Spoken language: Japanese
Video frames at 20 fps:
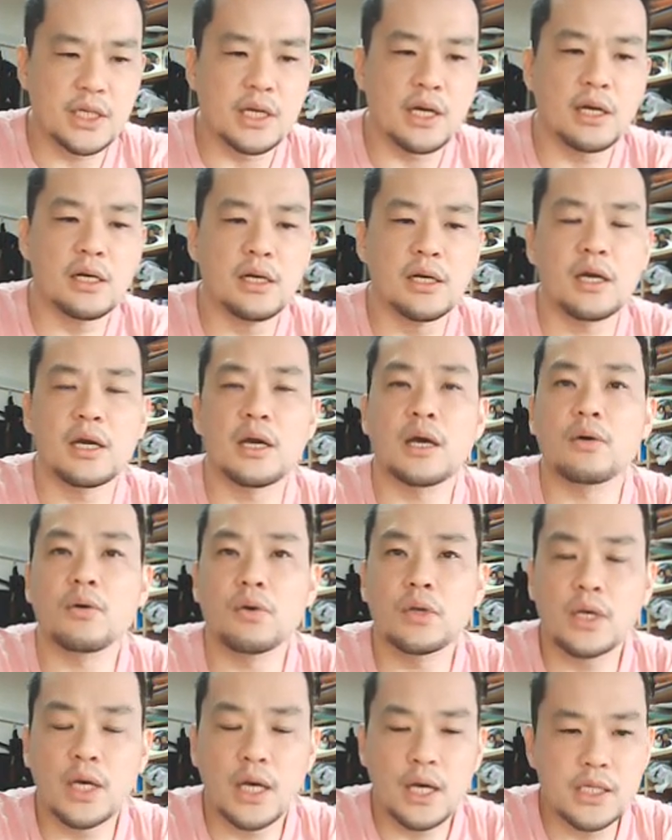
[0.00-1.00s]
彼らが
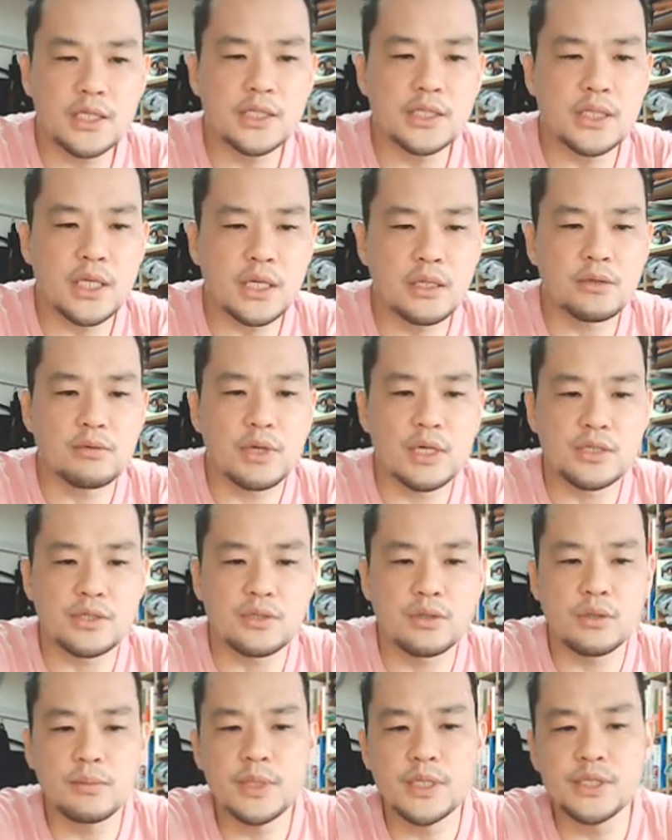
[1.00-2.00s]
誤解したのはそ
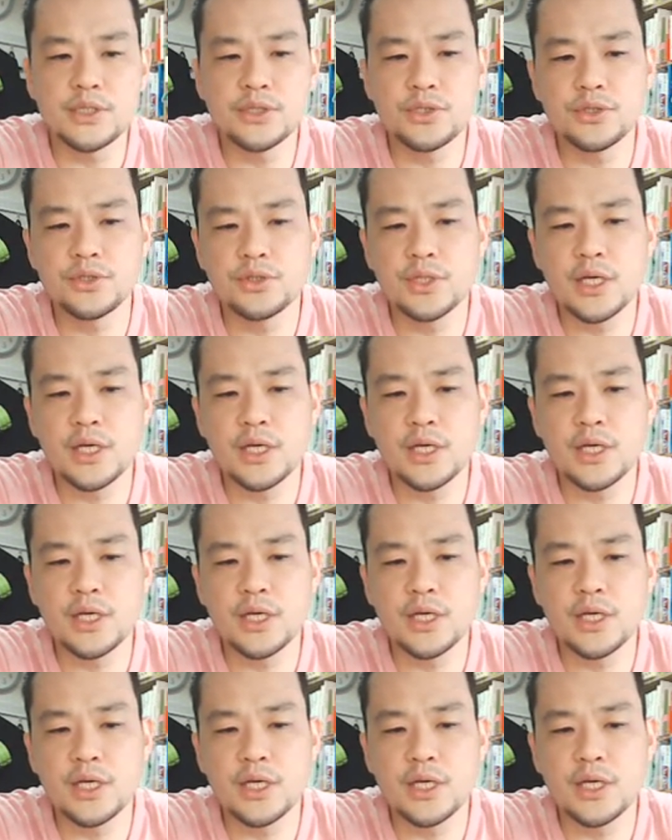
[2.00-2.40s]
の民主主